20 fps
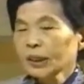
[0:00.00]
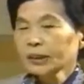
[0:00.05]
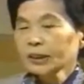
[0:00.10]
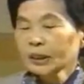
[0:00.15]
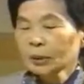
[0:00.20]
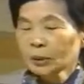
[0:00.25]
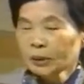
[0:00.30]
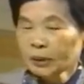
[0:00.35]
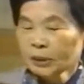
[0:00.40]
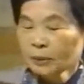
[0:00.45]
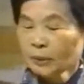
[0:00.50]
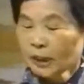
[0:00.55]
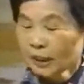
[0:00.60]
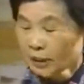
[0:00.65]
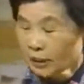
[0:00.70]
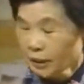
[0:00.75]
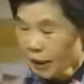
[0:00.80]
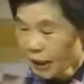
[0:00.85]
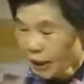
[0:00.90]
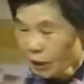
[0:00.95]
方をしま
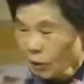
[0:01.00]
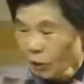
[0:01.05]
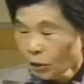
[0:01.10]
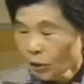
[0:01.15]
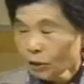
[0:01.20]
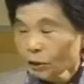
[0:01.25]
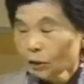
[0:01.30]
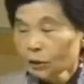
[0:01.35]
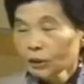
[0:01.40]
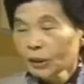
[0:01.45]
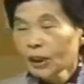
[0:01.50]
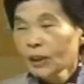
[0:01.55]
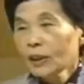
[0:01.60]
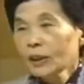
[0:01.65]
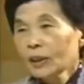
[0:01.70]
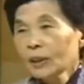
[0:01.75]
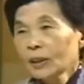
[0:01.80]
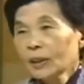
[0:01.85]
したよ言うて